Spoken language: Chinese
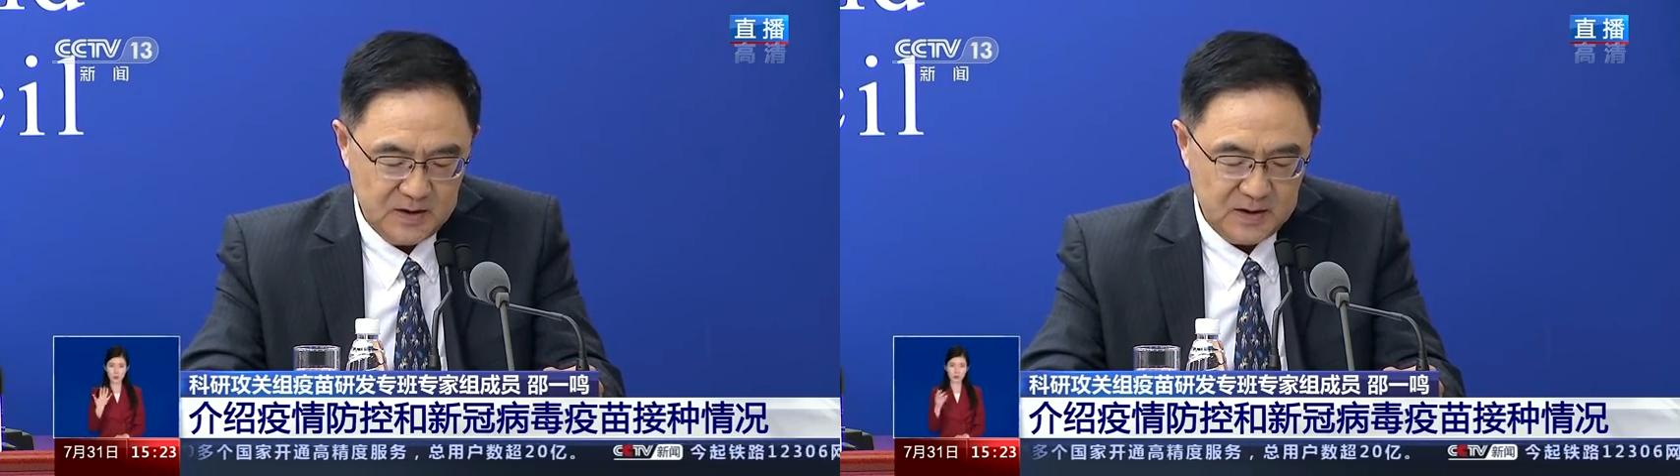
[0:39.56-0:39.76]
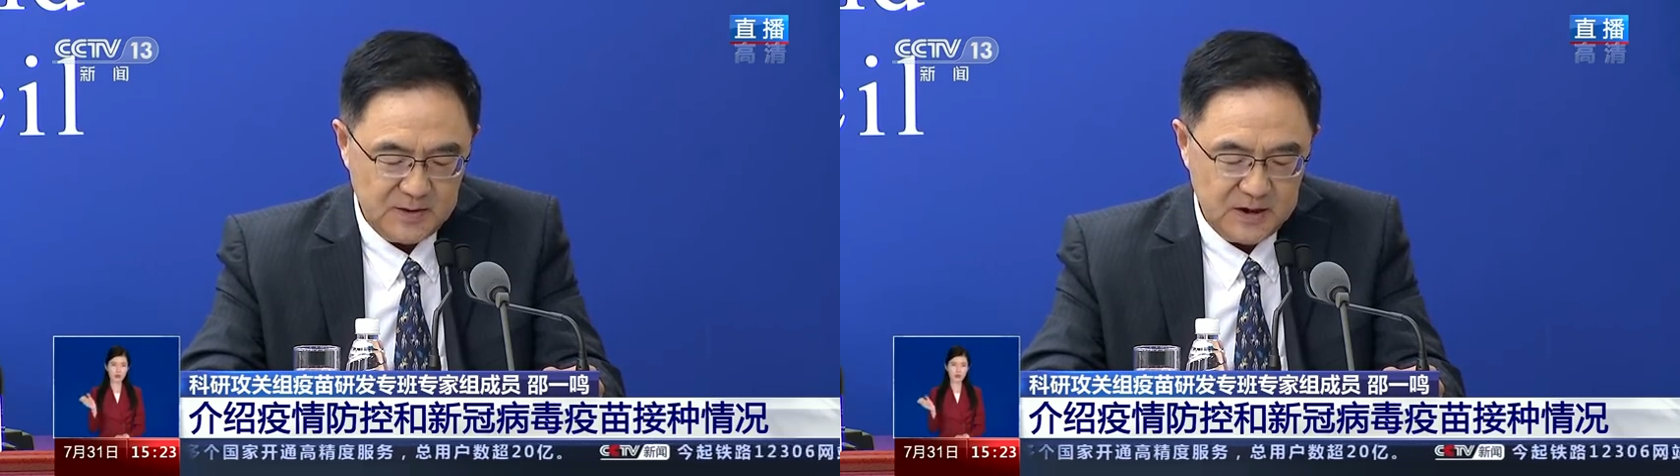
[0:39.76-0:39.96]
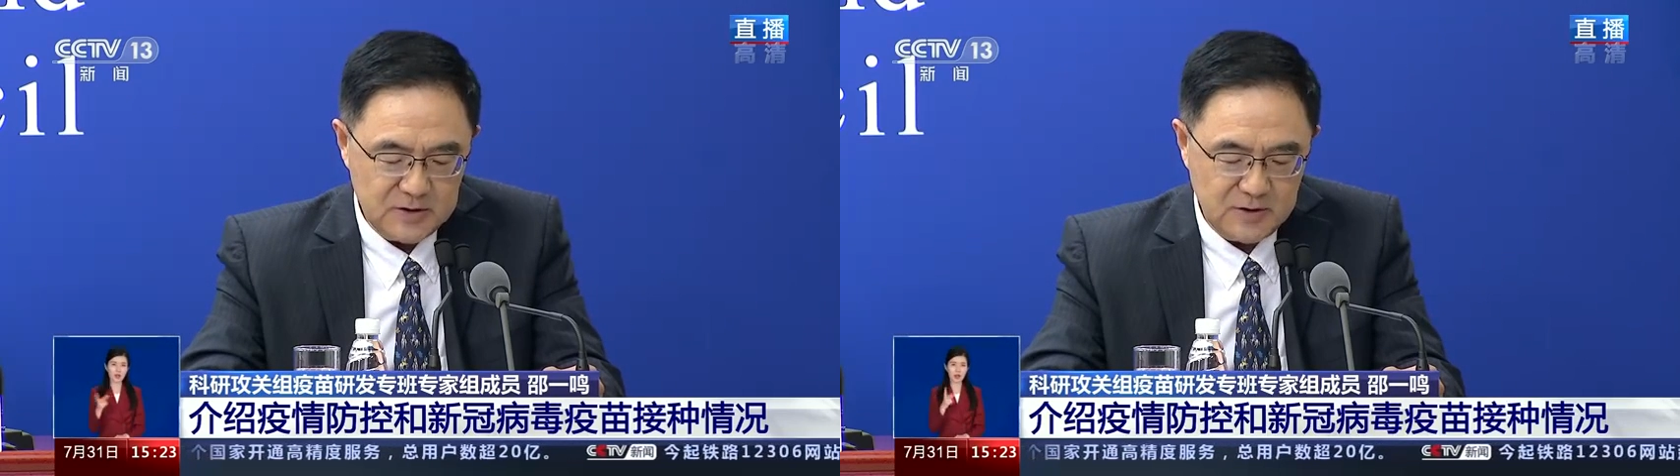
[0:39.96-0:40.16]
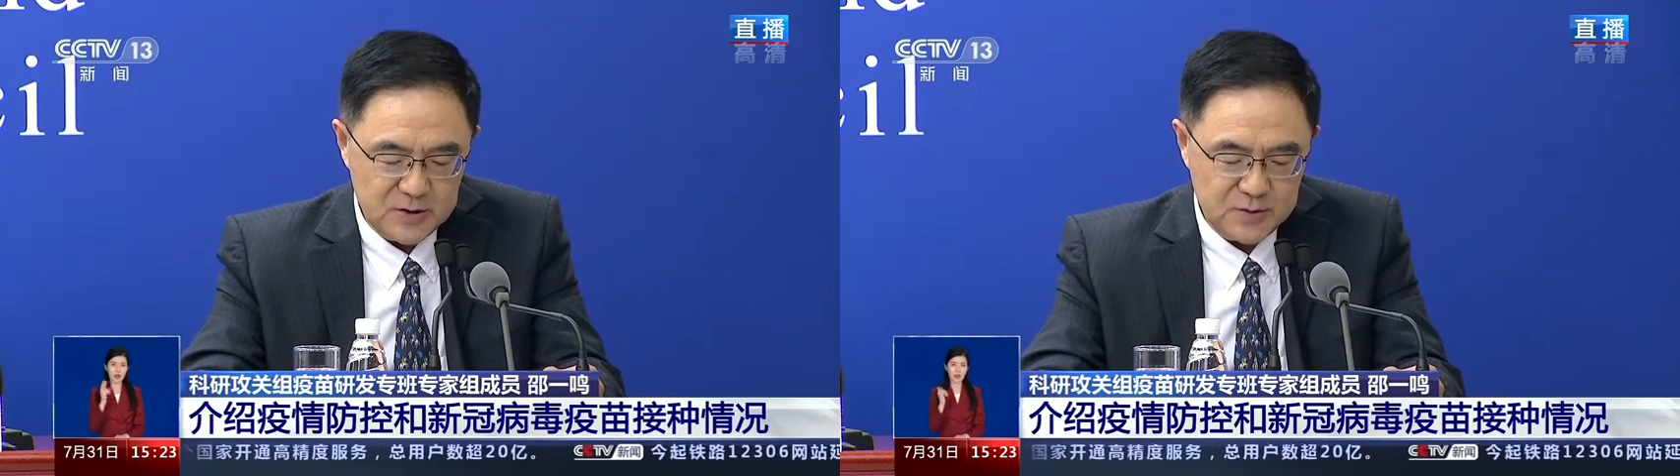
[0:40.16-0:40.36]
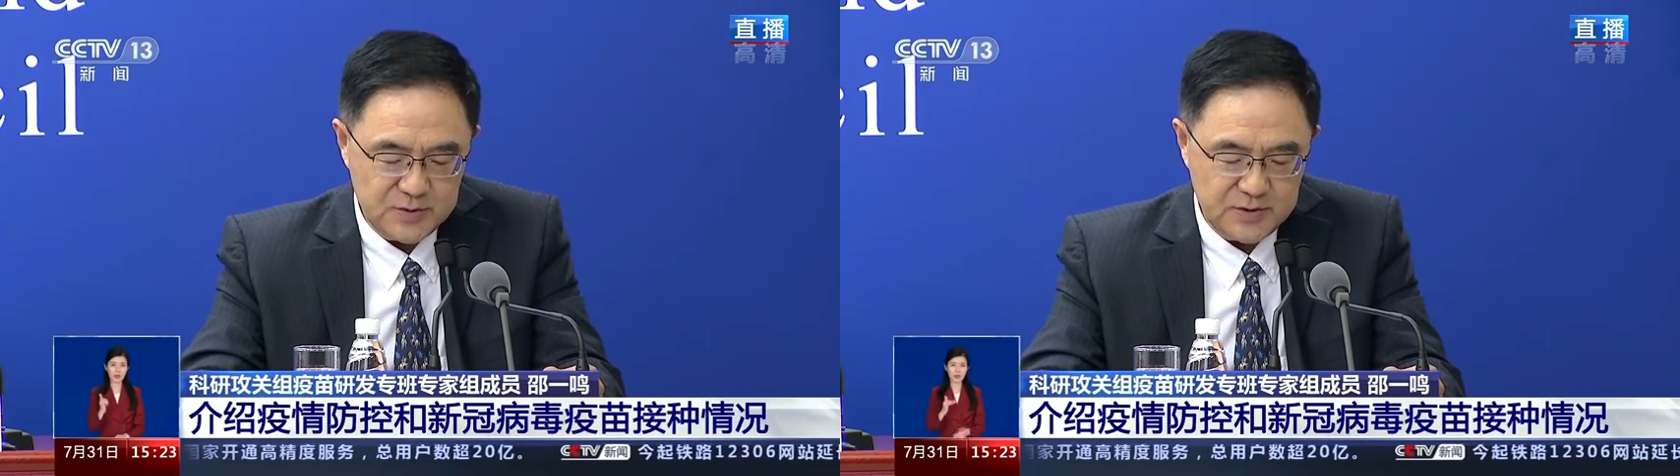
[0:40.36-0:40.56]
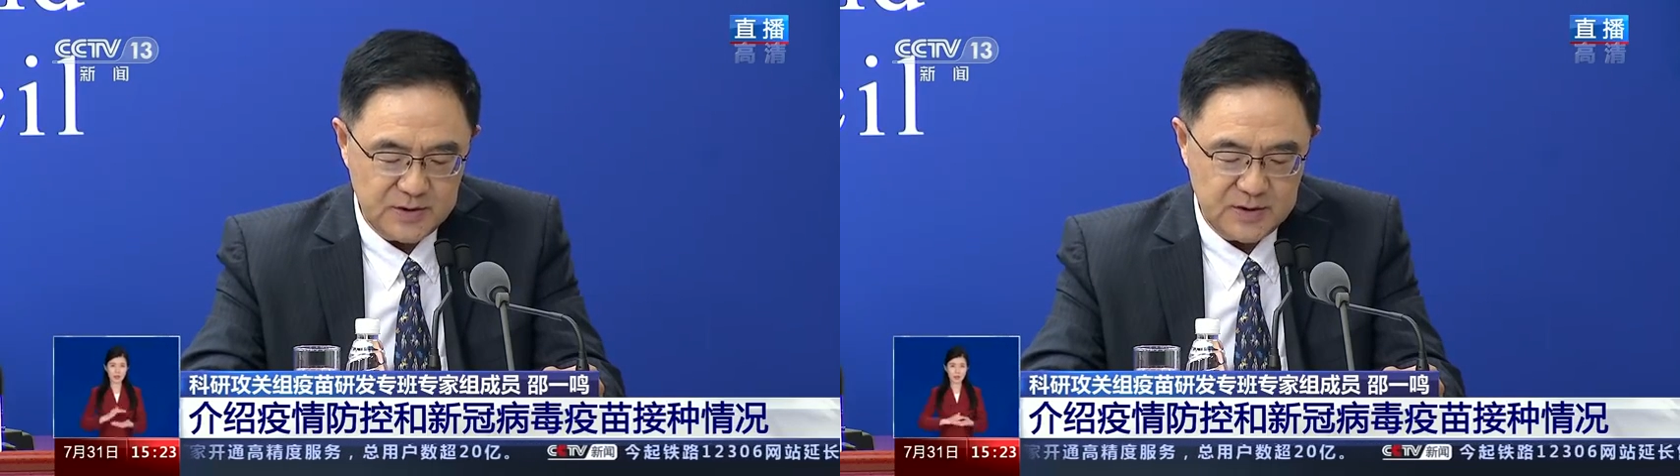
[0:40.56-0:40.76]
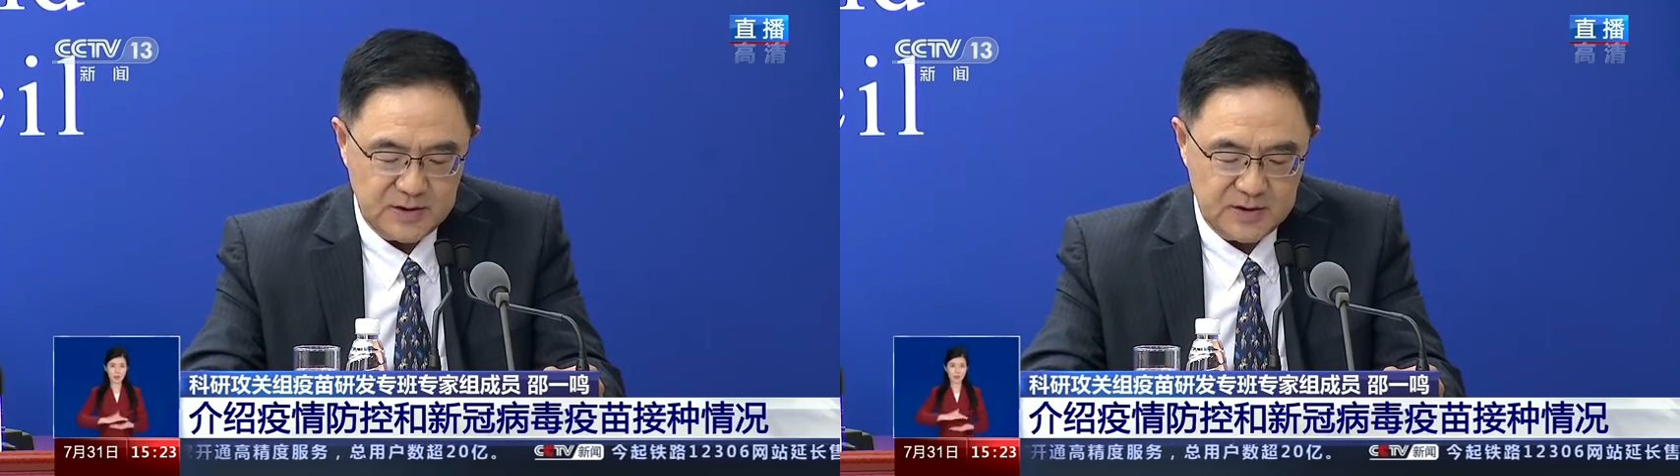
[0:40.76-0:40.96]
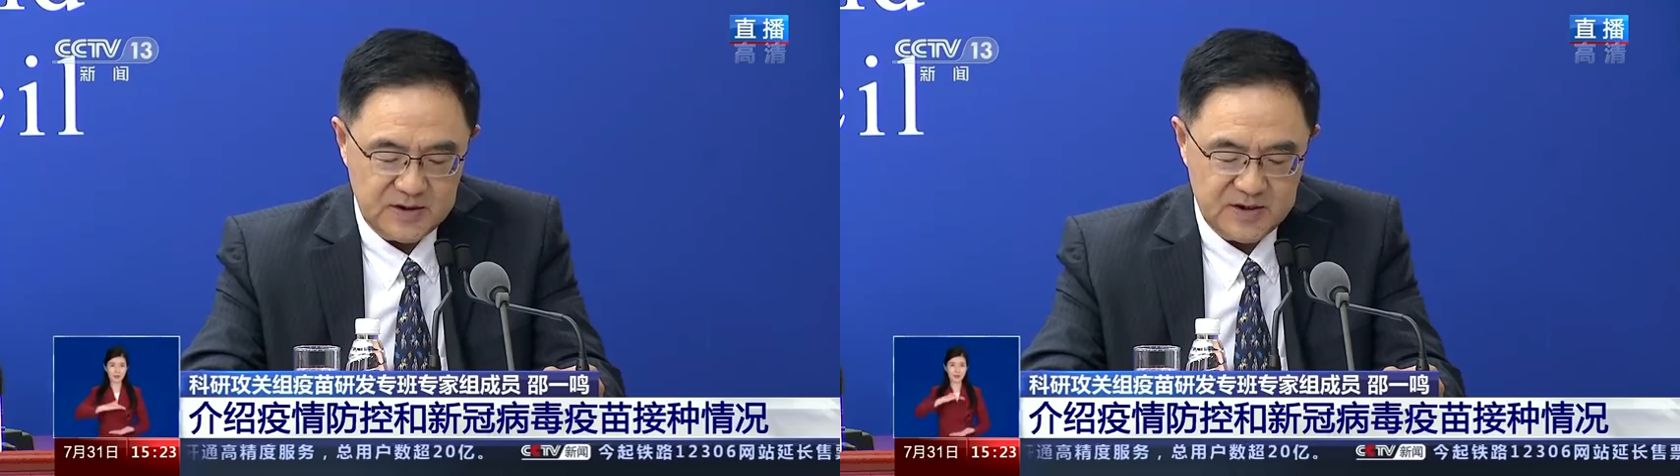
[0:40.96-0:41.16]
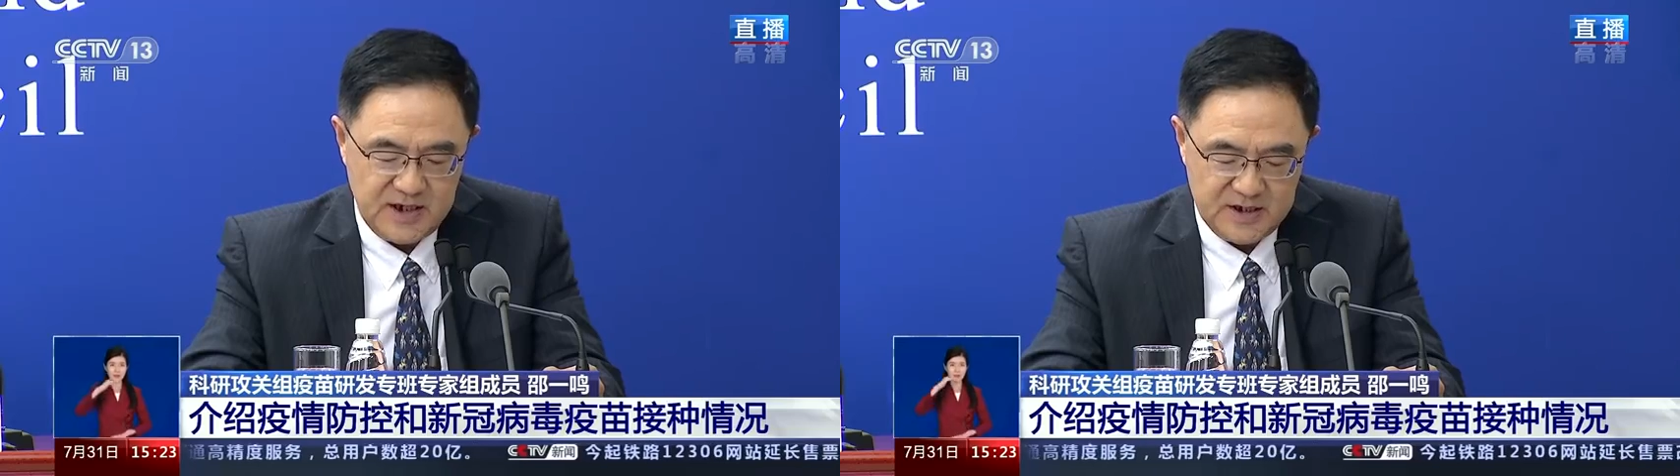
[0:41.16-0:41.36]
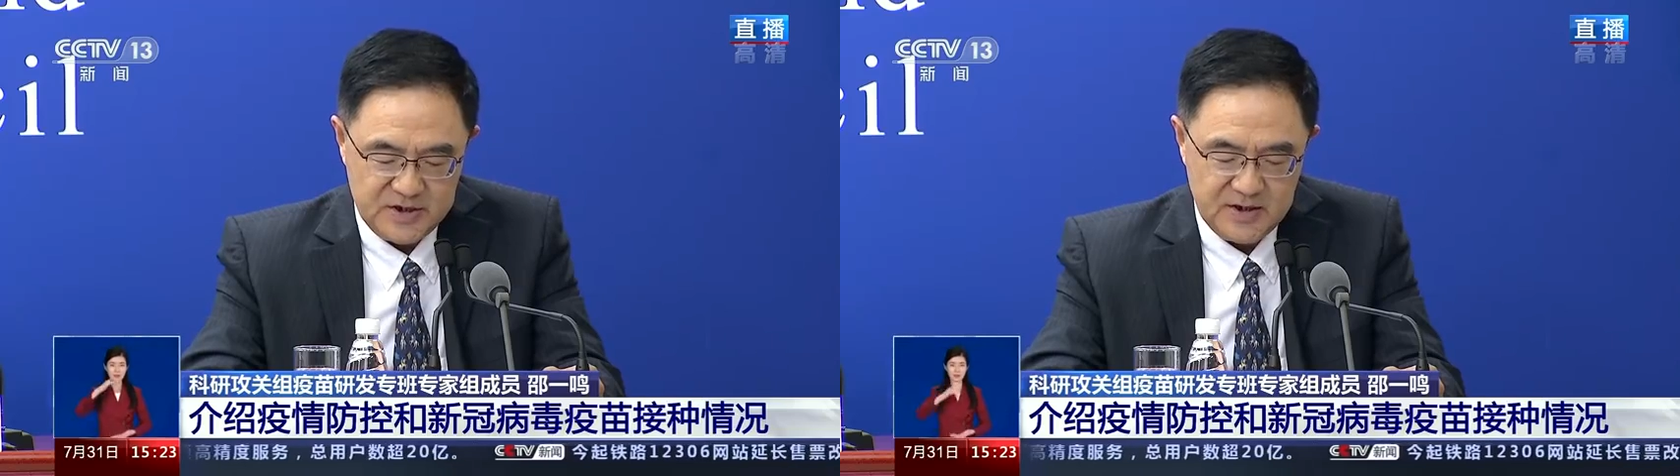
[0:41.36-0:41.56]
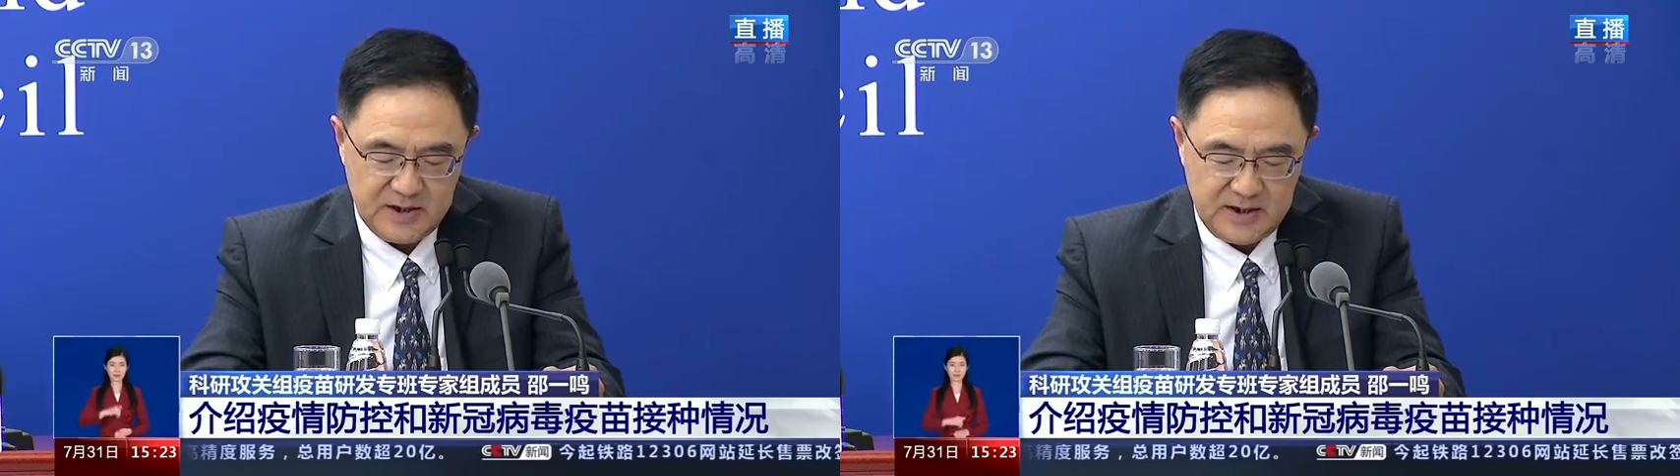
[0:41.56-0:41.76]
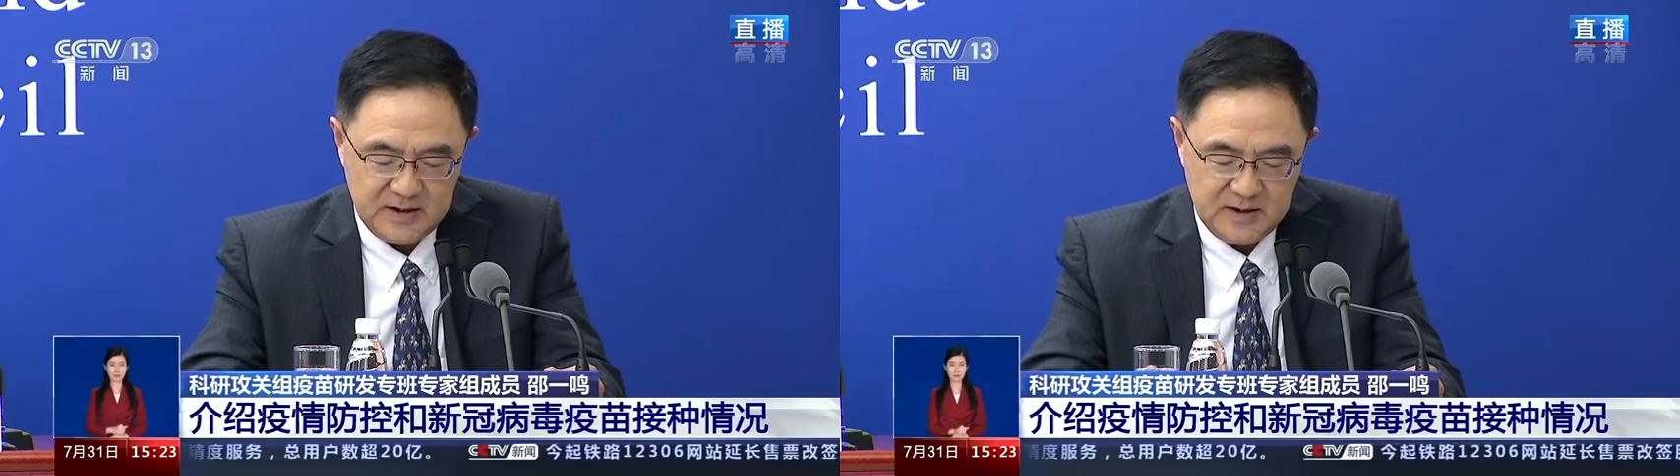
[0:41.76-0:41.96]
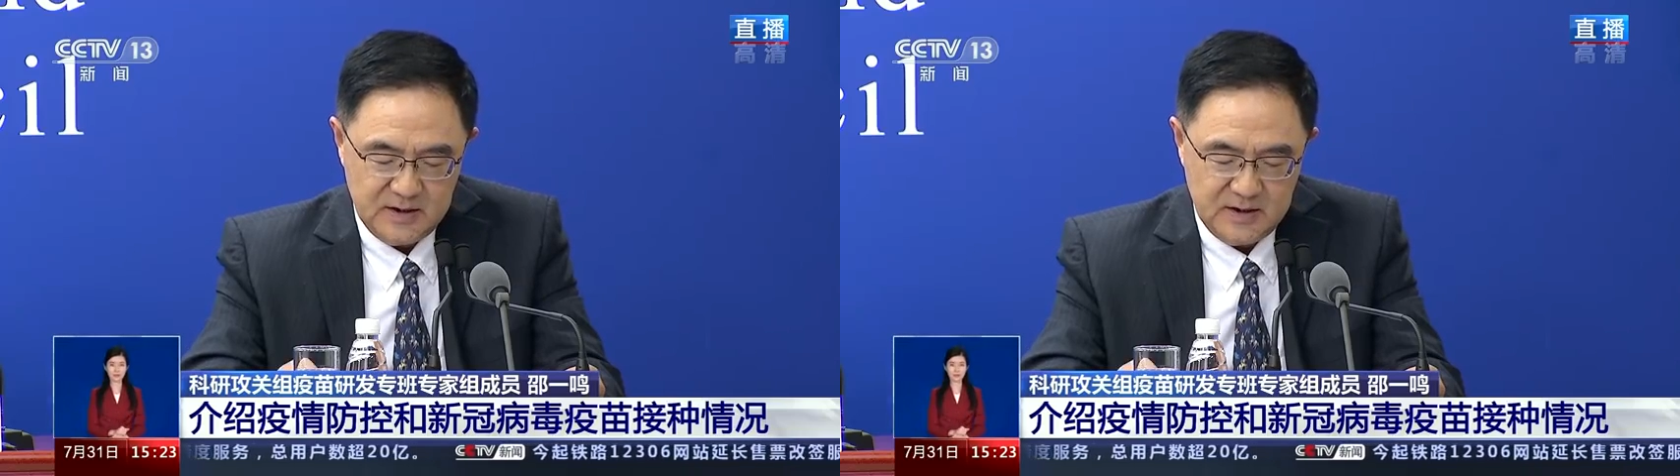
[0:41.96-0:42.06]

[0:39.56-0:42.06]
那么临床数据显示呢，